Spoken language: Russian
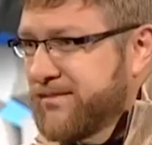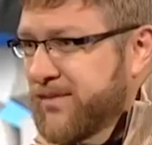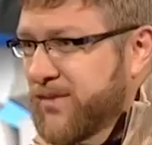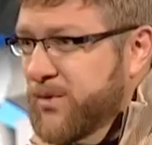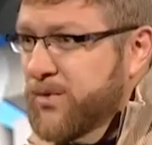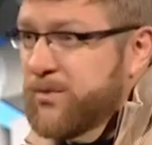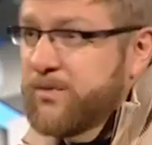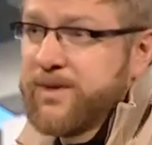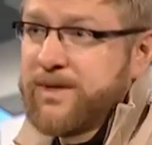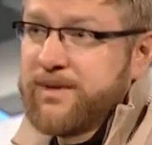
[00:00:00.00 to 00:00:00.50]

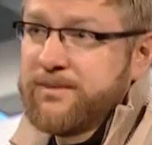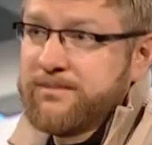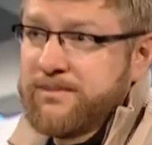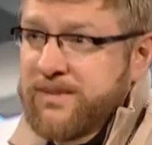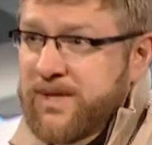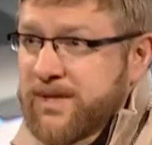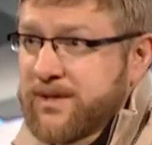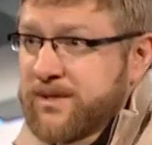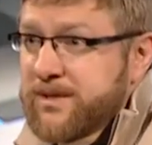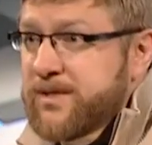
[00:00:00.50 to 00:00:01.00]
Увы,
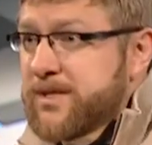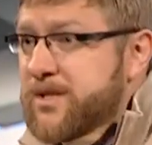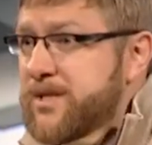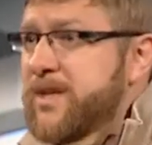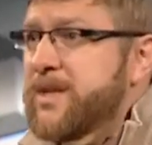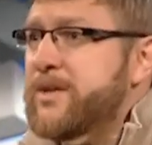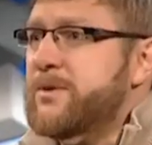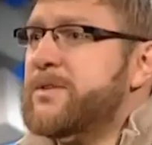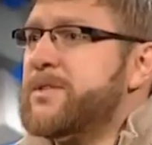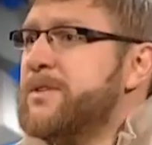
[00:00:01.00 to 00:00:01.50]
нет. К
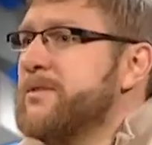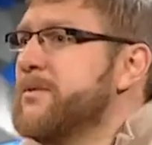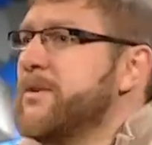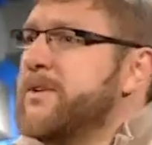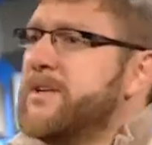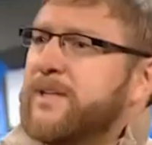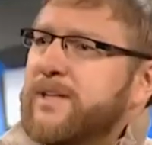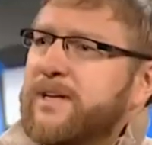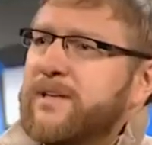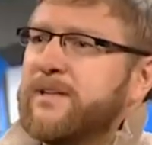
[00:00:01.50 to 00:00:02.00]
сожалению,
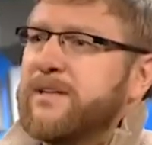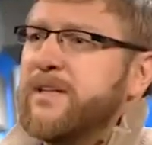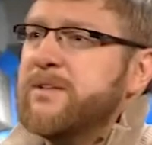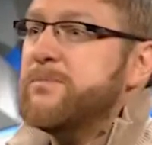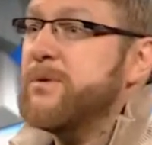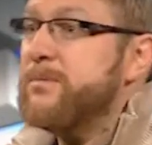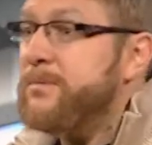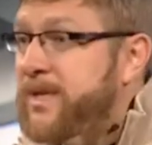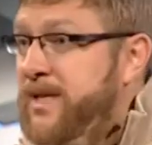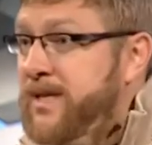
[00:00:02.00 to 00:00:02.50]
сегодня надо
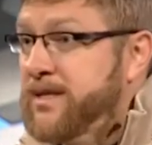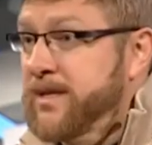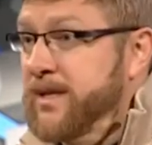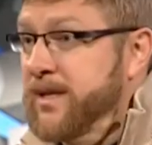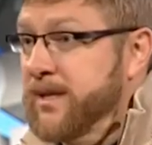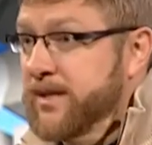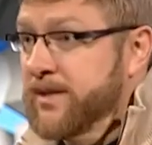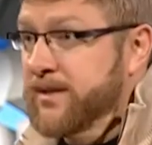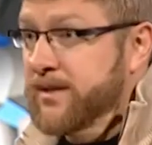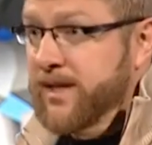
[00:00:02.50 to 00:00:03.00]
напоминать о
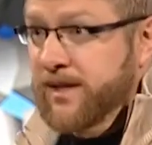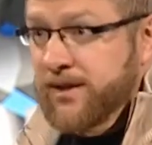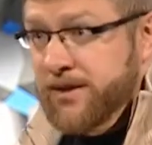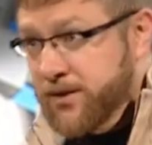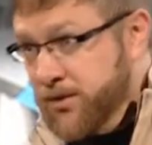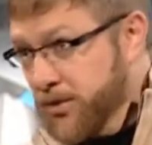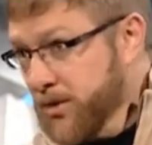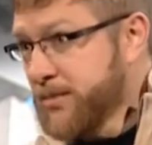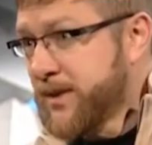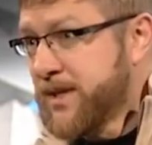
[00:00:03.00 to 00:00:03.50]
таких датах,
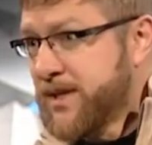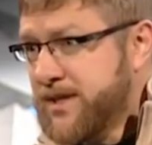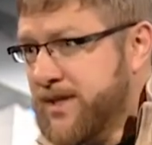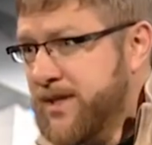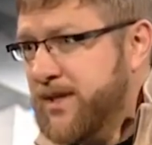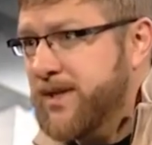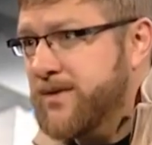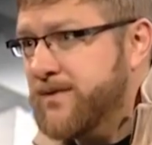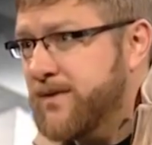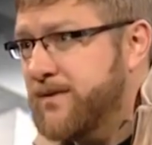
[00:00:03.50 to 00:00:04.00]
что мы и
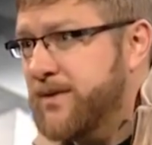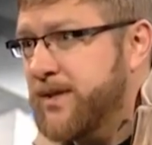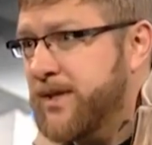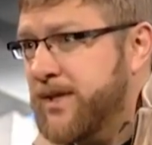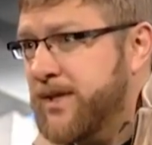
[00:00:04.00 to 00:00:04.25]
делаем в эфире